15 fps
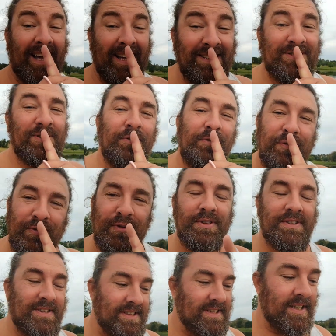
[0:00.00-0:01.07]
Est-ce que vous
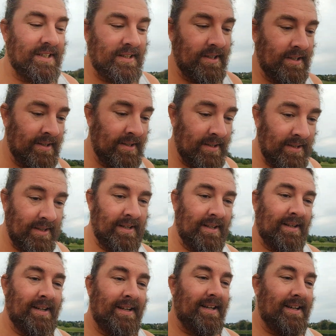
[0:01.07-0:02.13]
aussi,
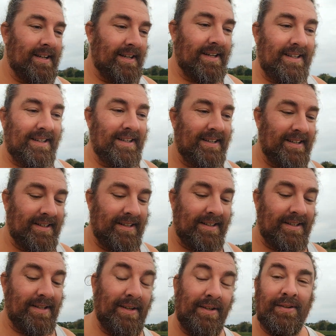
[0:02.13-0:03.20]

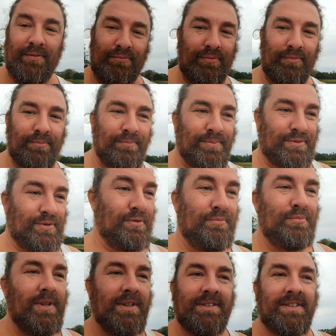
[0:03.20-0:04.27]
euh, parce que
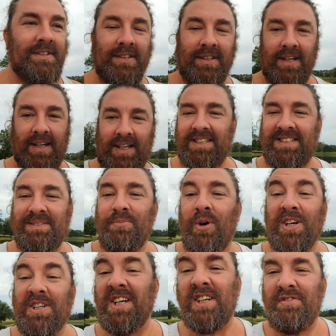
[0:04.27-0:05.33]
moi c'est
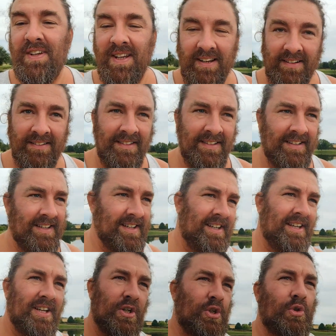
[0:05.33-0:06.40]
quasiment à chaque ville. Hein.
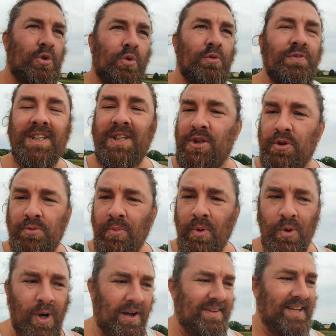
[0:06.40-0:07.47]
Je trouve des jeux de
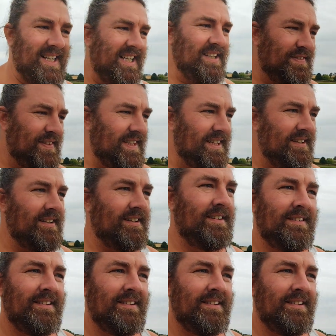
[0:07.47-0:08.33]
mots avec les villes.